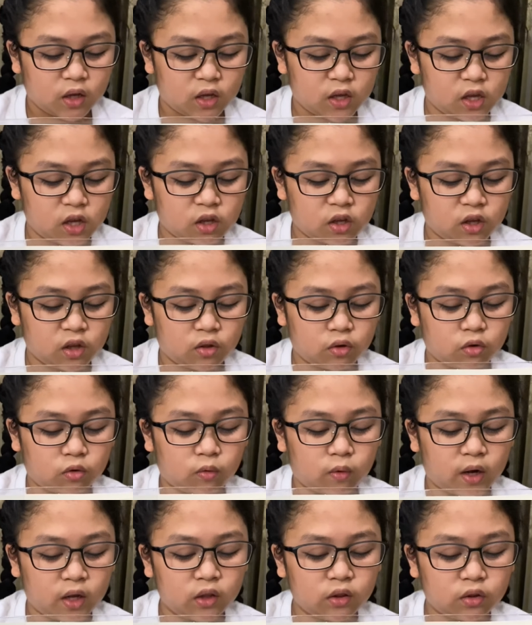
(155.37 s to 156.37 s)

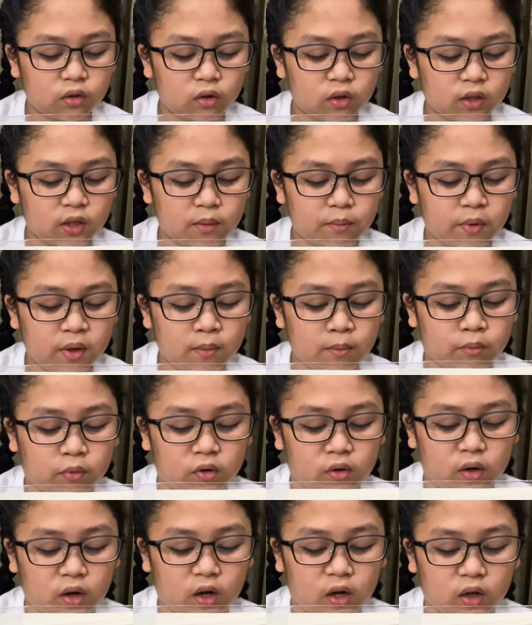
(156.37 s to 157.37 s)
Ikinuwento ni
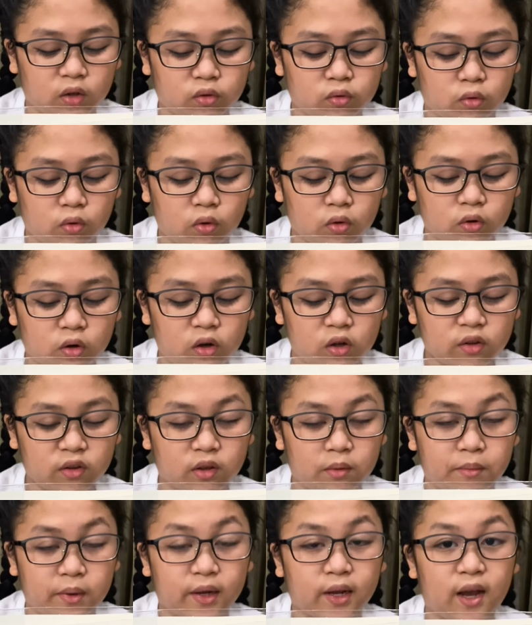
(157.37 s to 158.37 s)
Bimbo ang tungkol
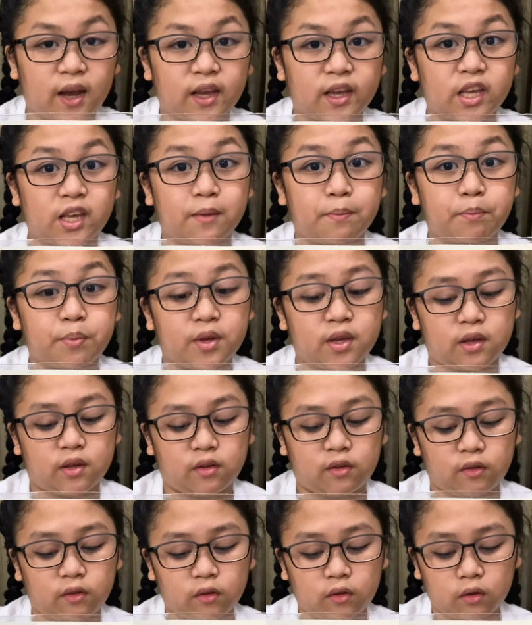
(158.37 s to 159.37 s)
sa mga
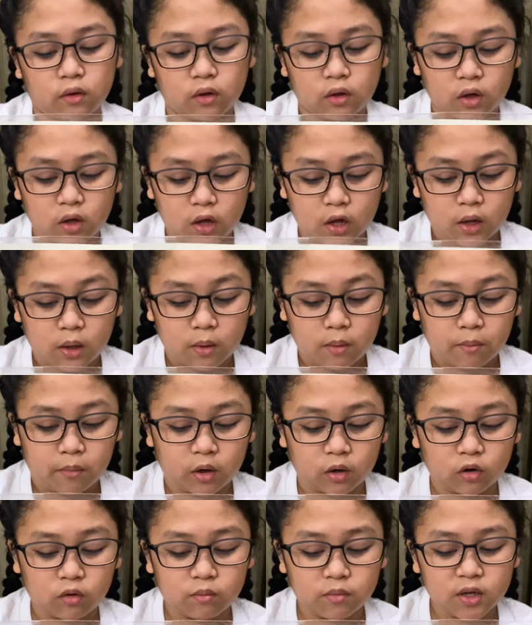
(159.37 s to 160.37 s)
ipis.
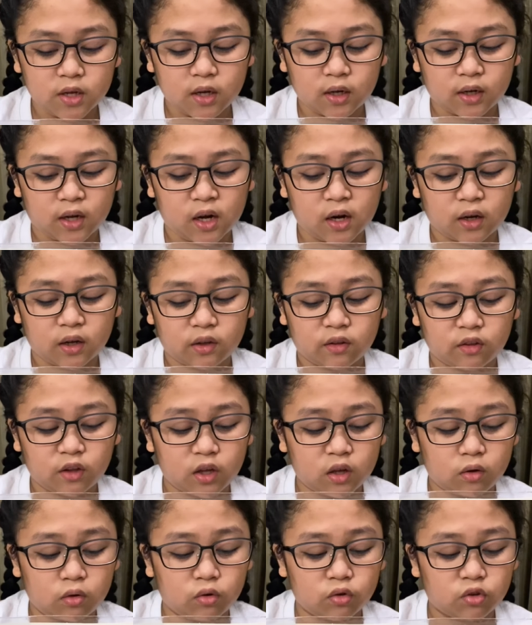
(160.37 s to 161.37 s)
Marumi ka
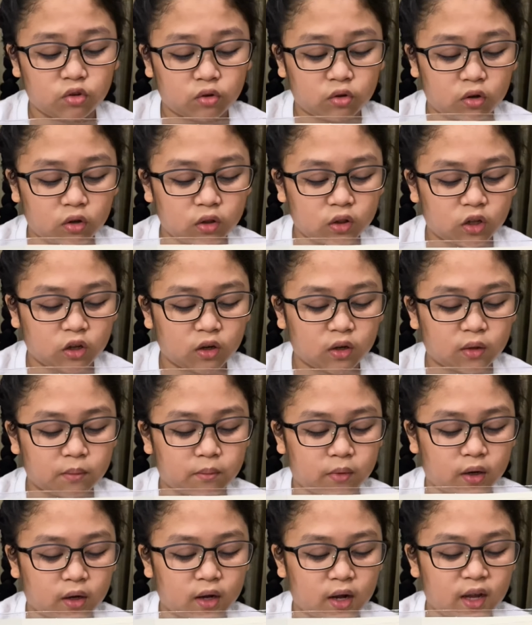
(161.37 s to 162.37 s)
kasi gusto ng
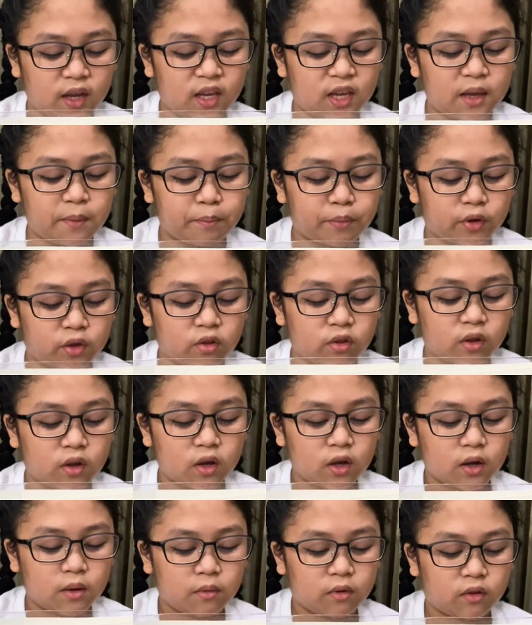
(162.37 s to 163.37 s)
mga ipis
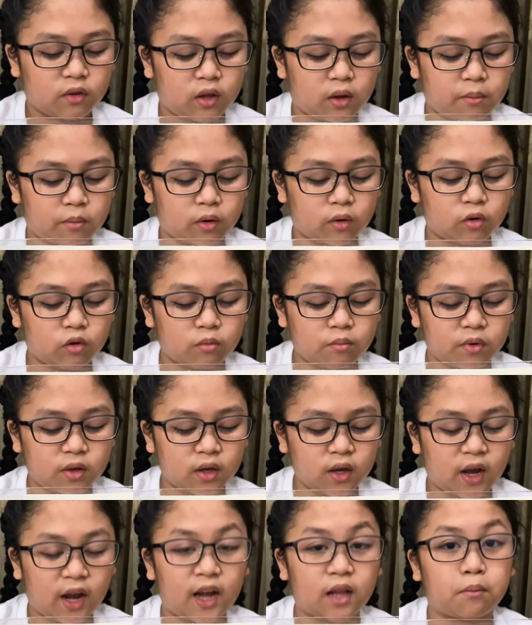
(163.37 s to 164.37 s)
sa
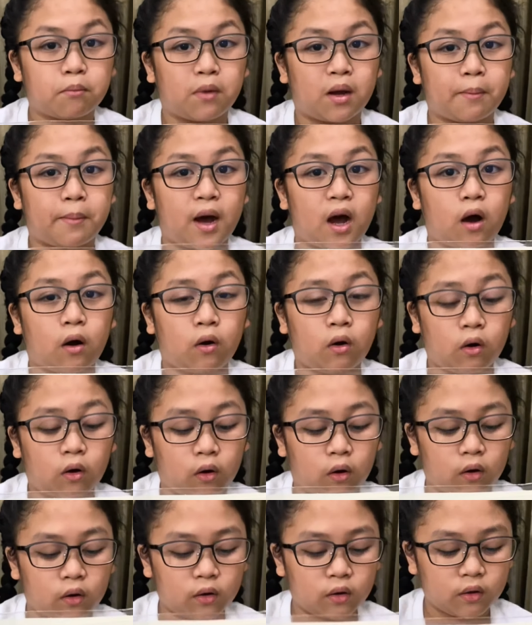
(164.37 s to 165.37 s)
marumi at mabaho.